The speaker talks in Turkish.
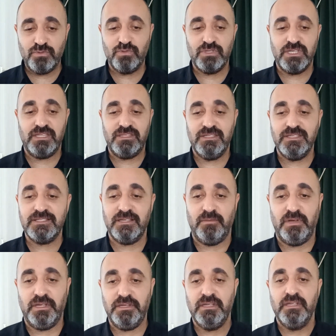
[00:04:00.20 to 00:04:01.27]
tükettiği
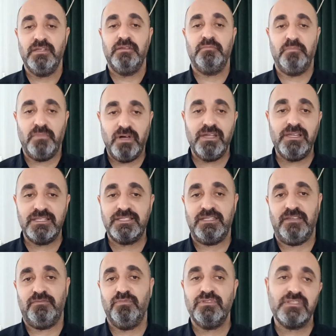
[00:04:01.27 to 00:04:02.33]
zaman
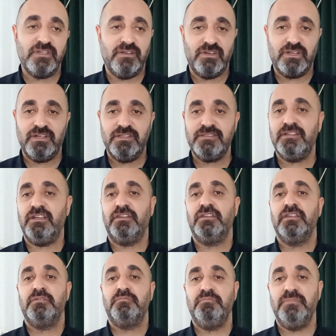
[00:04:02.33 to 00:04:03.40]
maalesef bu sınava katılan
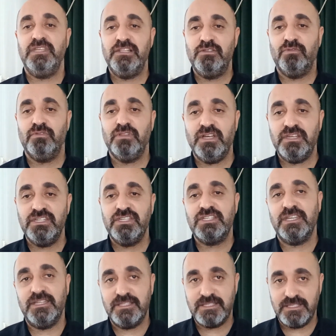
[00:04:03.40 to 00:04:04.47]
milyonlar
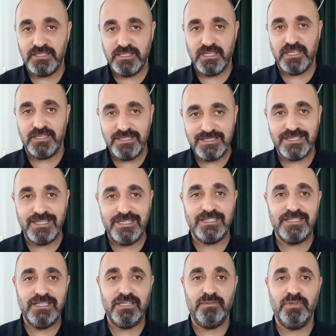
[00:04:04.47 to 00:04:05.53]
içerisinde
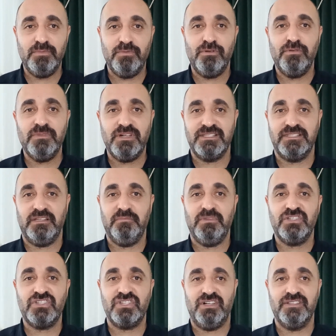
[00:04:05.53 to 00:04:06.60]
nitelikli bir bölüm
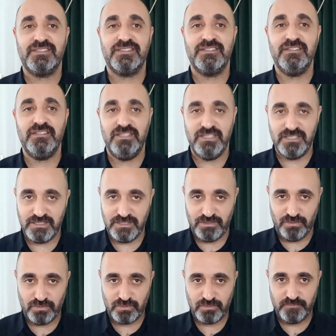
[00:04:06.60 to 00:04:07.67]
kazanma şansını
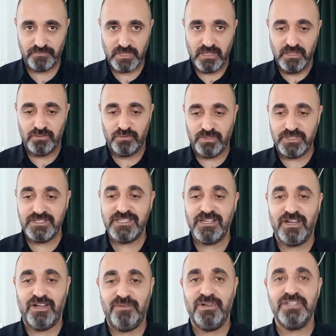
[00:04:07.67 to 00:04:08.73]
yitiriyor.
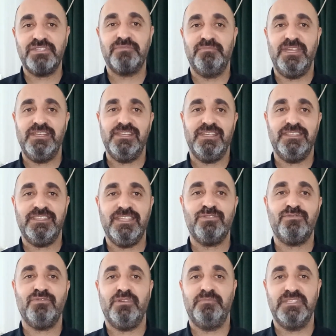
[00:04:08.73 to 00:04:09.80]
Dolayısıyla amaç belirlendikten
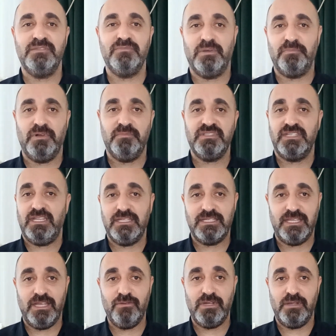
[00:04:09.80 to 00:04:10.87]
sonra bizim yapmamız
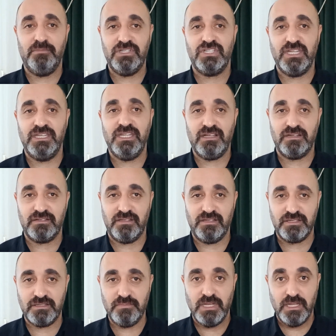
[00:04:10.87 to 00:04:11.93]
gereken en önemli şey ne
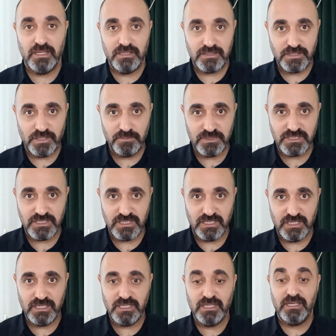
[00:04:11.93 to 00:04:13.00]
arkadaşım? Tabii
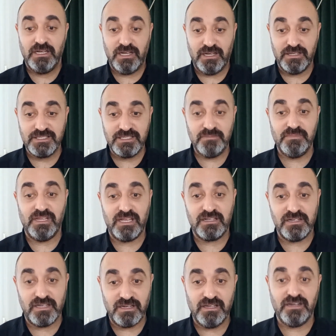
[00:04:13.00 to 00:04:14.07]
ki azimle,
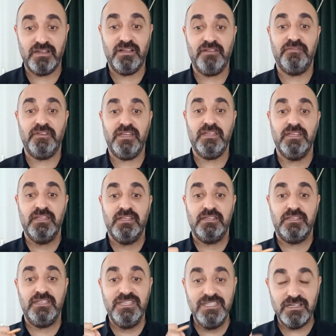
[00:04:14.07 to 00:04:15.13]
kararla ve
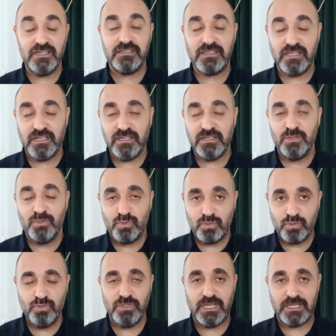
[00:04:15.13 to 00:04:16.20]
inatla
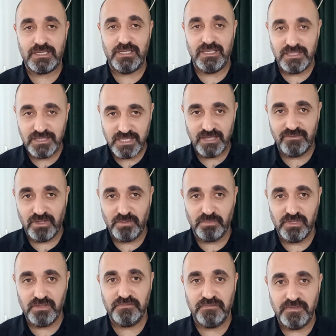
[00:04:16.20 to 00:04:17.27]
sürekli,
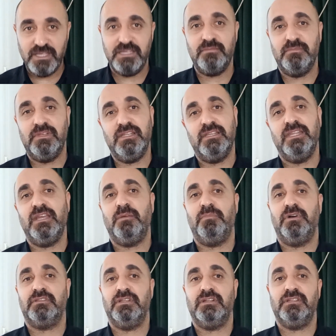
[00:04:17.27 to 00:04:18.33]
devamlı, verimli ne
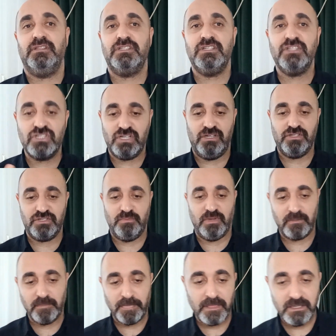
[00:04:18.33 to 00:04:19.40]
yapmak arkadaşlar?
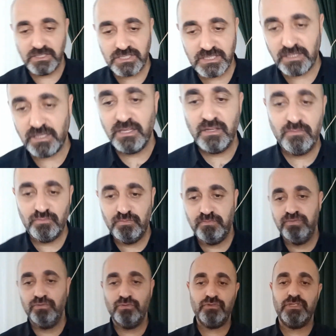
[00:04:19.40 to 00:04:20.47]
Çalışmak. İşte
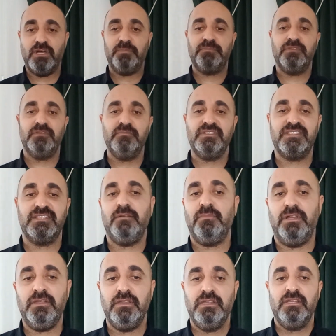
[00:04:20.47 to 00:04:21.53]
bunu yaptığımız
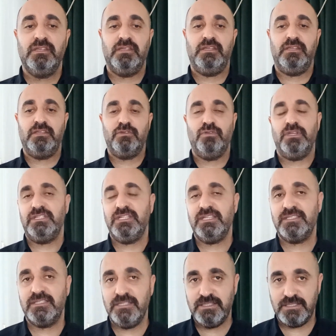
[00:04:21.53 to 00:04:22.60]
zaman e,
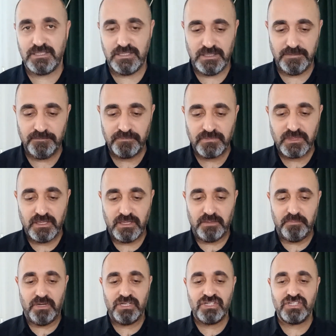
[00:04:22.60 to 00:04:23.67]
göreceksiniz ki
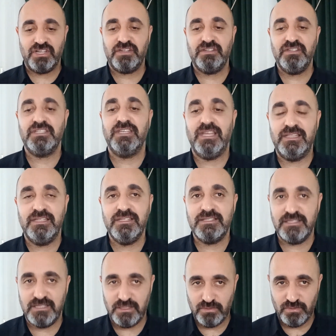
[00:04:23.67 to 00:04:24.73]
e, başarının geldiğini
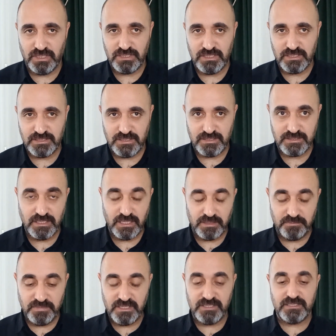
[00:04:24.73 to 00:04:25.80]
siz de göreceksiniz.
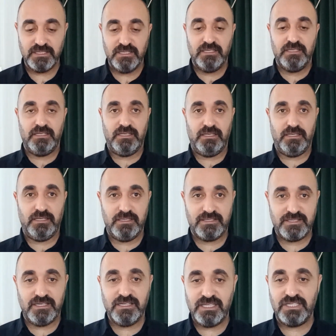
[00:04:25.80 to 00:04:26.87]
Yani biz e,
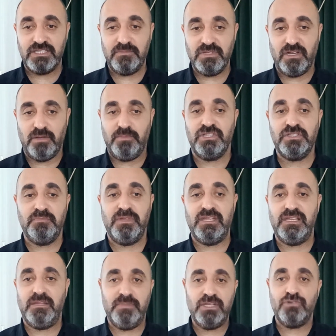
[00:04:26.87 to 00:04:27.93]
sadece bir amacı
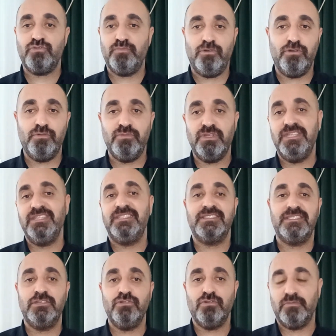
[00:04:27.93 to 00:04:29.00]
belirle ben şu bölümü
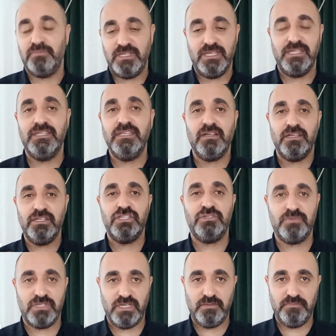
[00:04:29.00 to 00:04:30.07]
istiyorum dediğin an
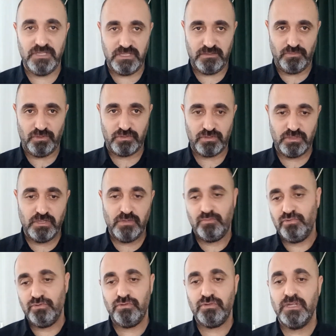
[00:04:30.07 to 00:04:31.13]
hiçbir şey bitmiyor.
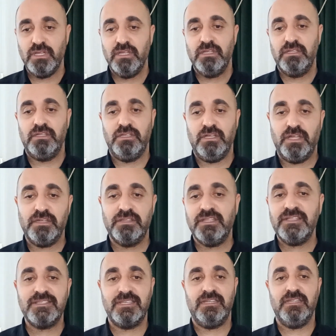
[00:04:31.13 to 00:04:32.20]
Bunun
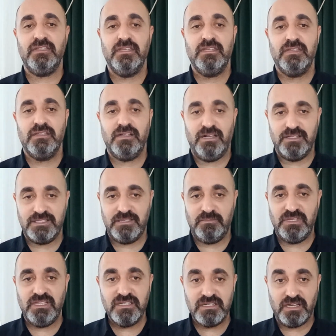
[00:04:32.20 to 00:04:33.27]
yanında senin
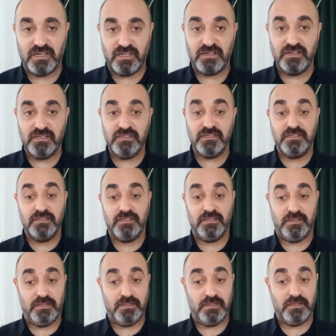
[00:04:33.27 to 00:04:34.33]
azimli, kararlı,
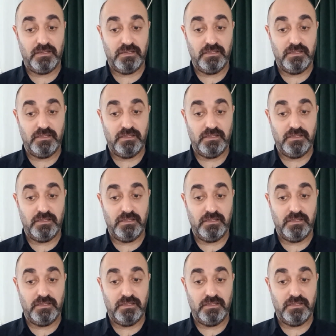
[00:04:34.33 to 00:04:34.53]
e,